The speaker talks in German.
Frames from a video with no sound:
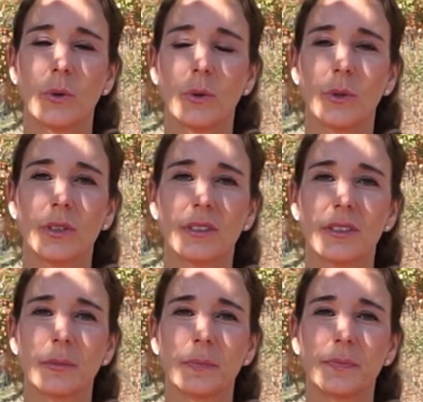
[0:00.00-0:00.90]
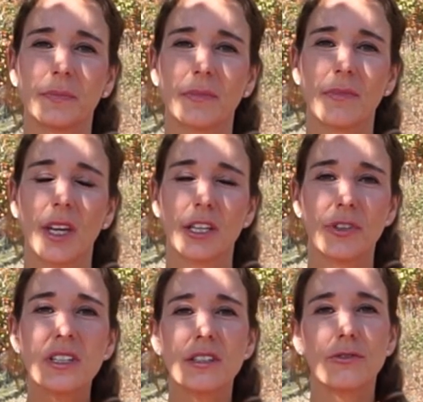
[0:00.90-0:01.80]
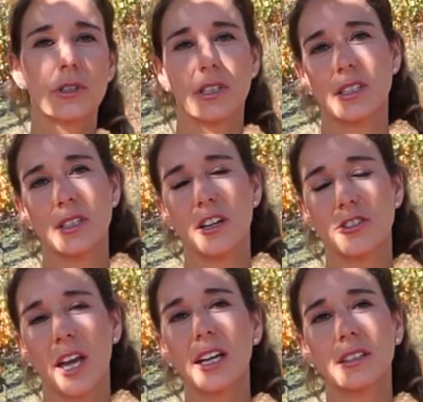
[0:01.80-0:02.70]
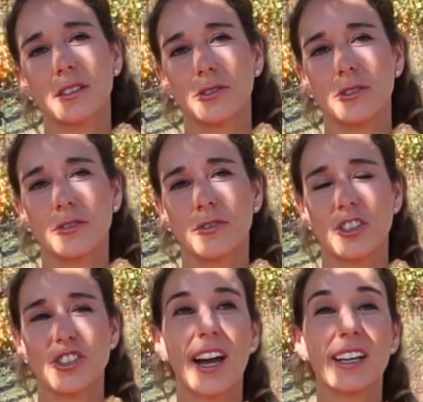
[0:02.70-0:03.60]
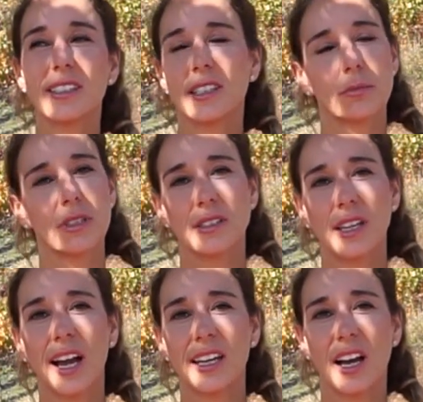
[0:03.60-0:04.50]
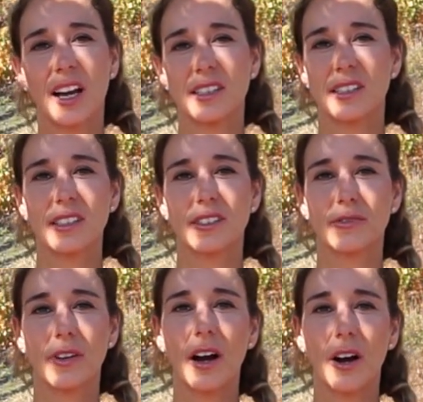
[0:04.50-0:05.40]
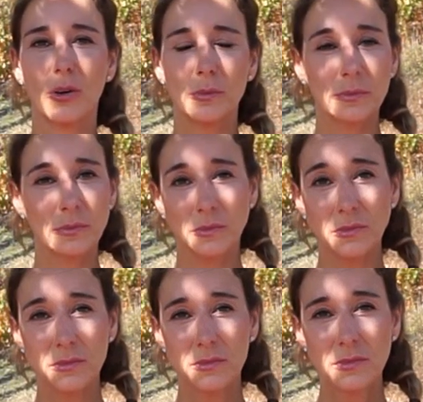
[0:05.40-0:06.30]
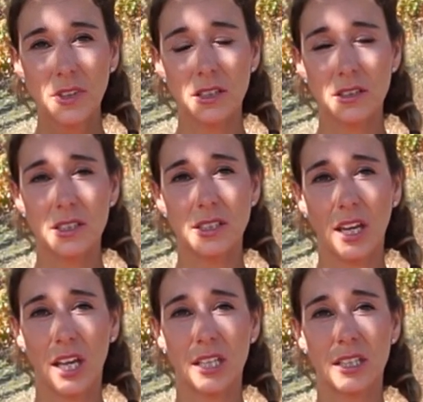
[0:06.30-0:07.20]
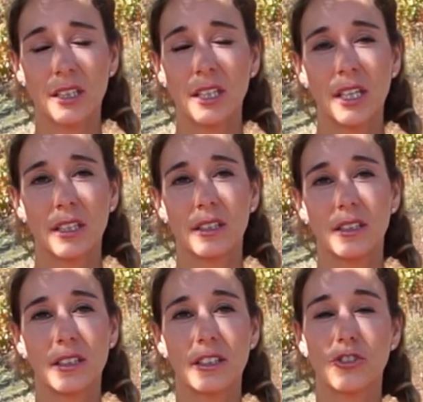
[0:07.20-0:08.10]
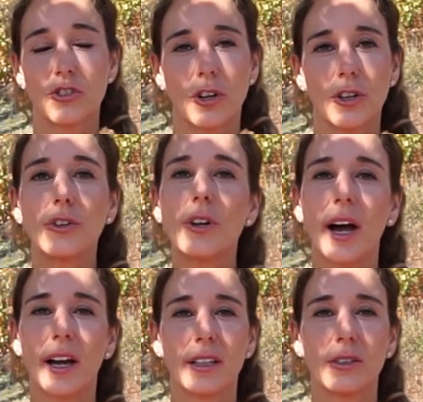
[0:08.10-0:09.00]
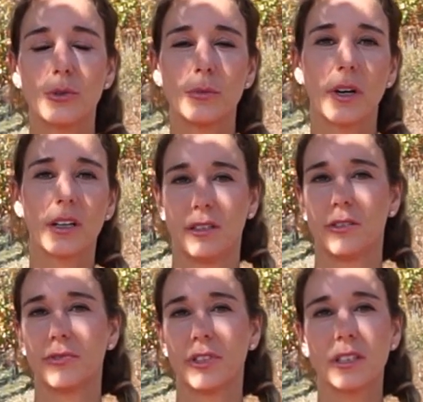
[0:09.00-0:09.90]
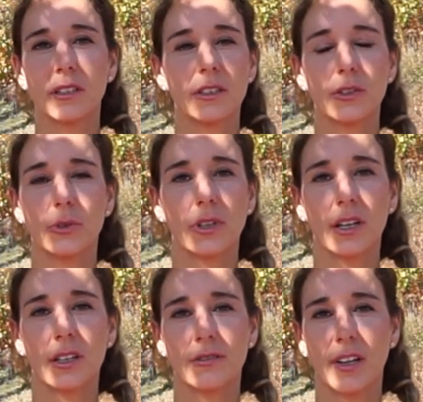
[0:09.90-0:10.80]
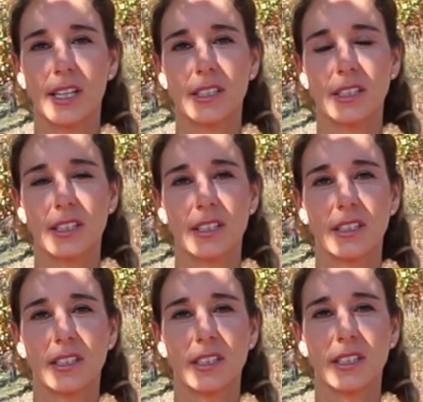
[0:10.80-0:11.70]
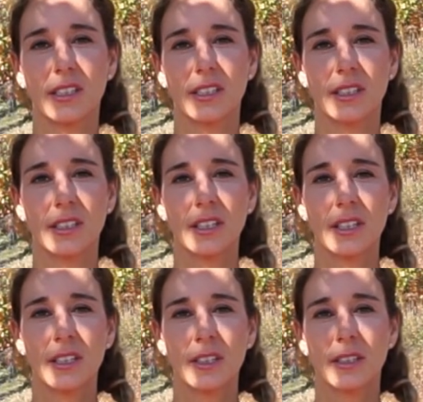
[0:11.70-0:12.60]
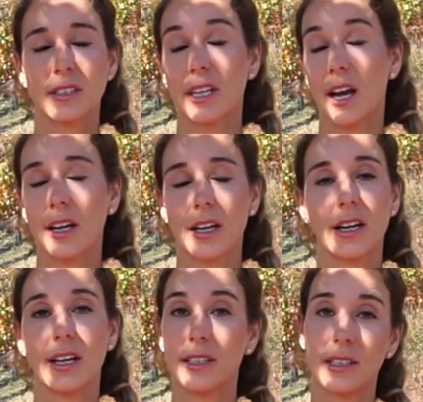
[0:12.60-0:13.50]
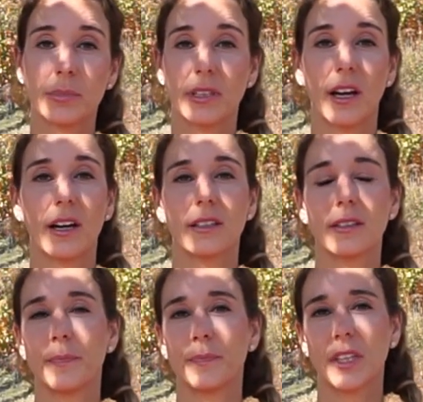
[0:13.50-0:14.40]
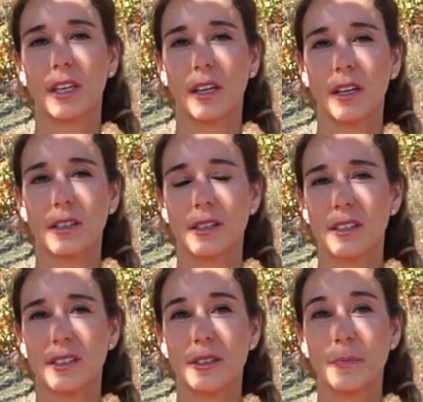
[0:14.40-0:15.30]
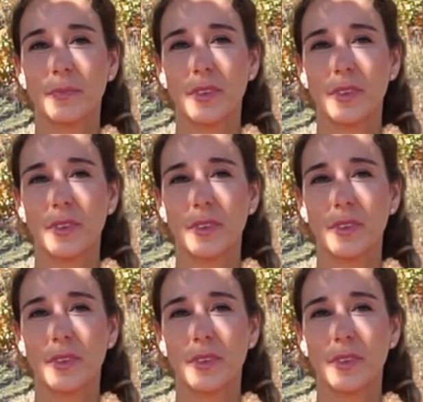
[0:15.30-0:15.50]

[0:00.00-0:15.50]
Und ich finde es wirklich erschreckend und wahrscheinlich gibt es keine einzige Frau, die ich kenne, die nicht schon eine übergriffige oder gewalttätige Sache erlebt hat gegen sich.